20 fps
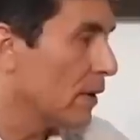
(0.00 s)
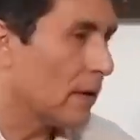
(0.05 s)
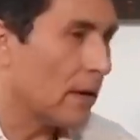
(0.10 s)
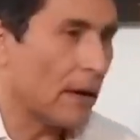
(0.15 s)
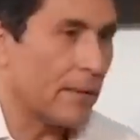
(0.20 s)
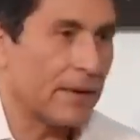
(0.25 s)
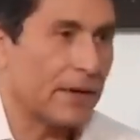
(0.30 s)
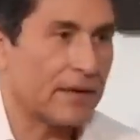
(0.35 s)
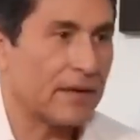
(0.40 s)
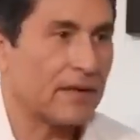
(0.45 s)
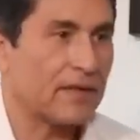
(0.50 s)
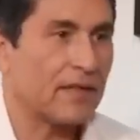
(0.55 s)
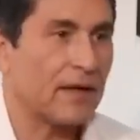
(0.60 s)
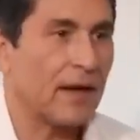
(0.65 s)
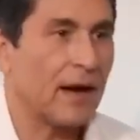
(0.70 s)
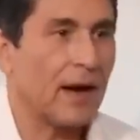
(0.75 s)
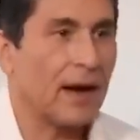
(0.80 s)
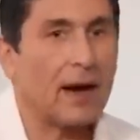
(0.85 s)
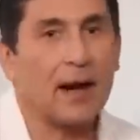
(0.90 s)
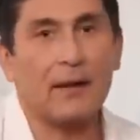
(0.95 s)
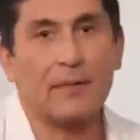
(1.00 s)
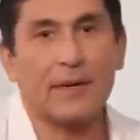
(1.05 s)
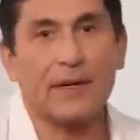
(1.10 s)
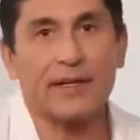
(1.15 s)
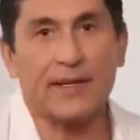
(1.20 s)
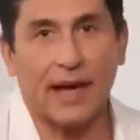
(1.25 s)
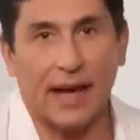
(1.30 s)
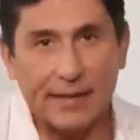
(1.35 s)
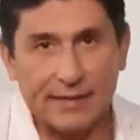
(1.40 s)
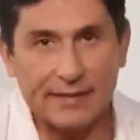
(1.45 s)
A ver, decía
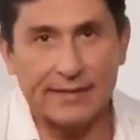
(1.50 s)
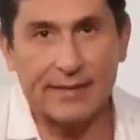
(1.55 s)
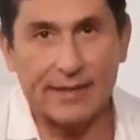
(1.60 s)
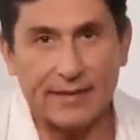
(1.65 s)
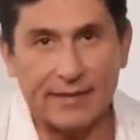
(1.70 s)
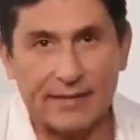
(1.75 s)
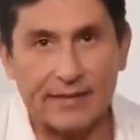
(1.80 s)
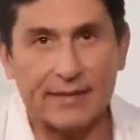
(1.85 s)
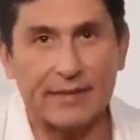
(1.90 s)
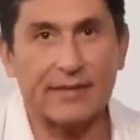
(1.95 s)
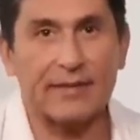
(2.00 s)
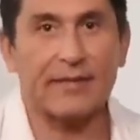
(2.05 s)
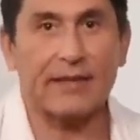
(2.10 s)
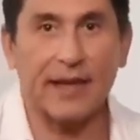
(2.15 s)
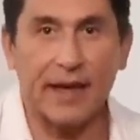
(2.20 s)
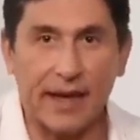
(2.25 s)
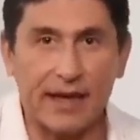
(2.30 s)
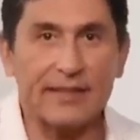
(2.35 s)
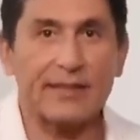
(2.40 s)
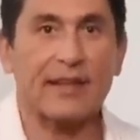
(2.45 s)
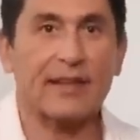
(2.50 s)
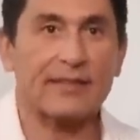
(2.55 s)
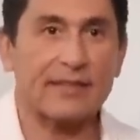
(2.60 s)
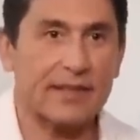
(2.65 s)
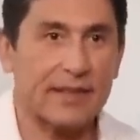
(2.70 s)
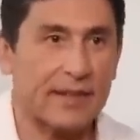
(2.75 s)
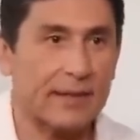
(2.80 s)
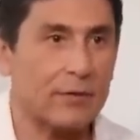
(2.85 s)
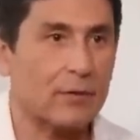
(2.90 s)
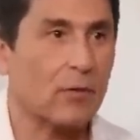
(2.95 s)
Albert Einstein, si sigues
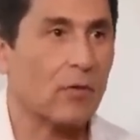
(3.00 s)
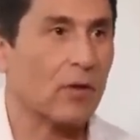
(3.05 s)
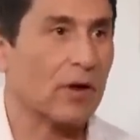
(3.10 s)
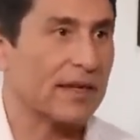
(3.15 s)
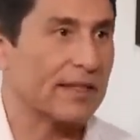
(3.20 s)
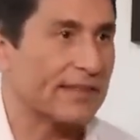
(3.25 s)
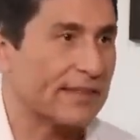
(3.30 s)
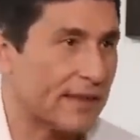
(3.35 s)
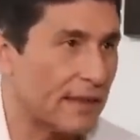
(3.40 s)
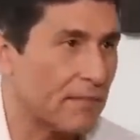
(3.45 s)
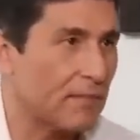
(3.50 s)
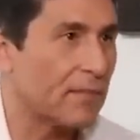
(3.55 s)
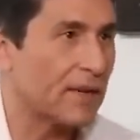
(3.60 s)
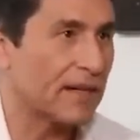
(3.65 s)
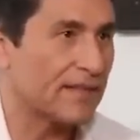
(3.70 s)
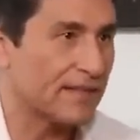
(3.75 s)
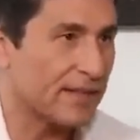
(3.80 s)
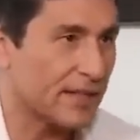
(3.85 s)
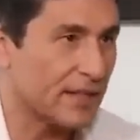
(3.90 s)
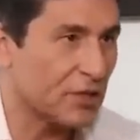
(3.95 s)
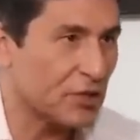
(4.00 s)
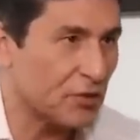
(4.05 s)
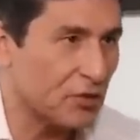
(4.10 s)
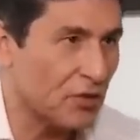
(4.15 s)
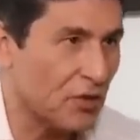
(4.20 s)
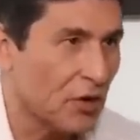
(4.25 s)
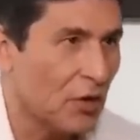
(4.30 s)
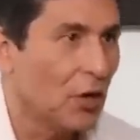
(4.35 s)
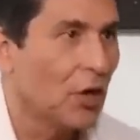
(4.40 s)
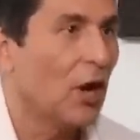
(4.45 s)
haciendo lo que siempre has hecho,